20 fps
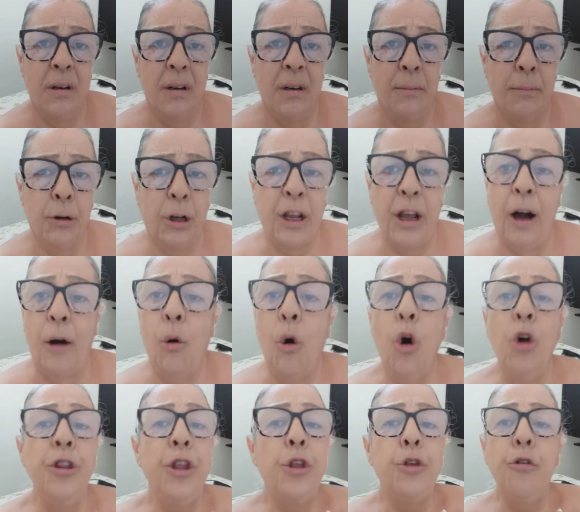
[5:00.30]
Porque
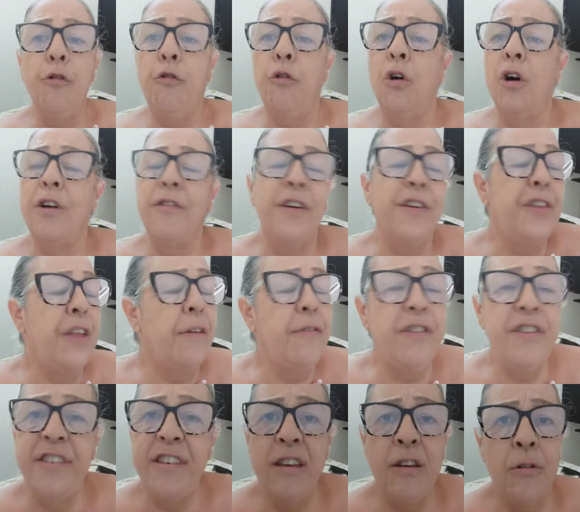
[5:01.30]
aonde tu for vai ter
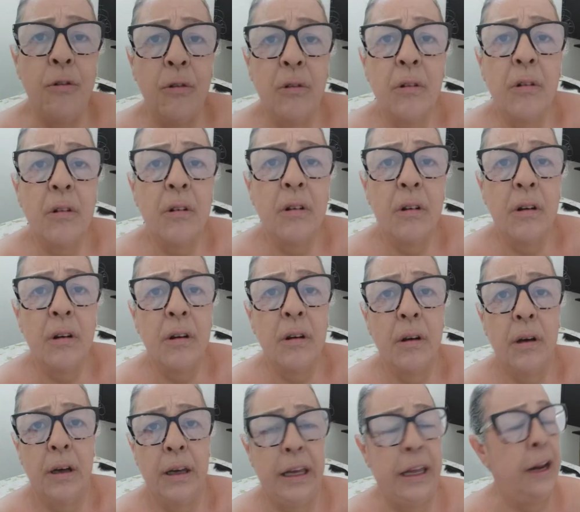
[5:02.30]
vizinho.
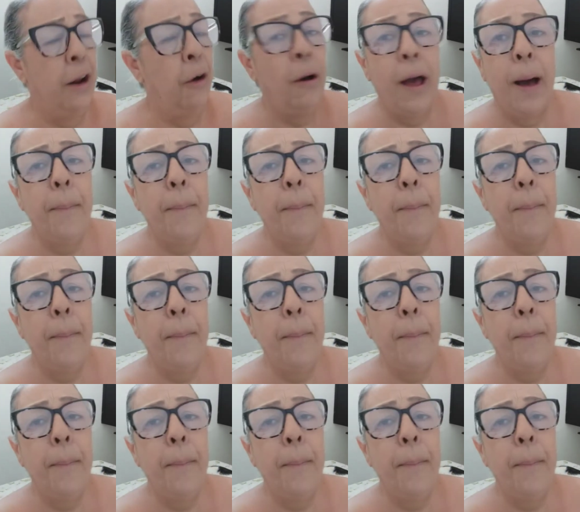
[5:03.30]
E não é a